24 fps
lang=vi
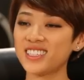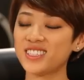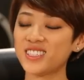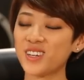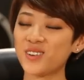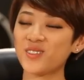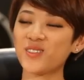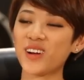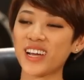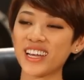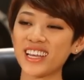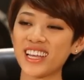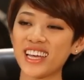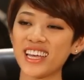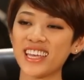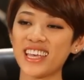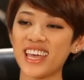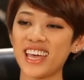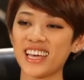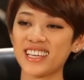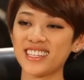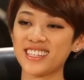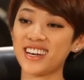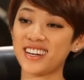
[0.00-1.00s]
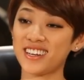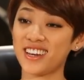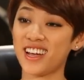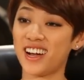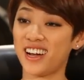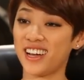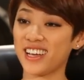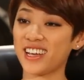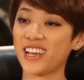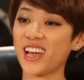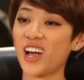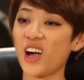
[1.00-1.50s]
trong khoảng thời gian chờ
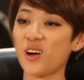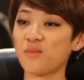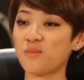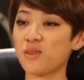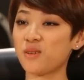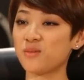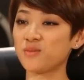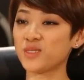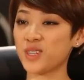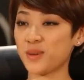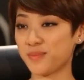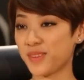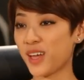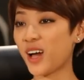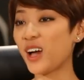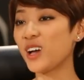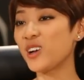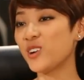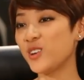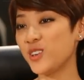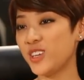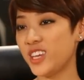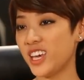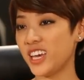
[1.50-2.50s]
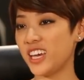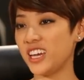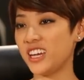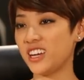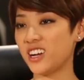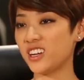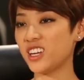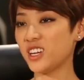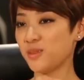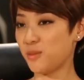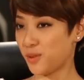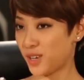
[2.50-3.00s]
đợi cái album sắp tới của chị
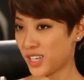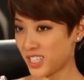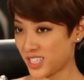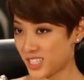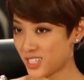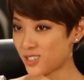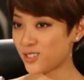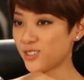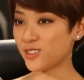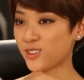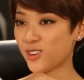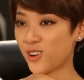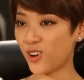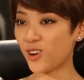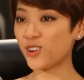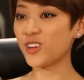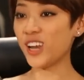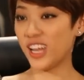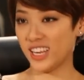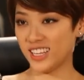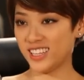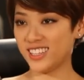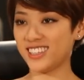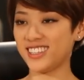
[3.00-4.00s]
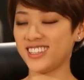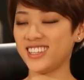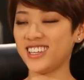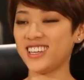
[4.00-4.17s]
có được một cái sườn cố định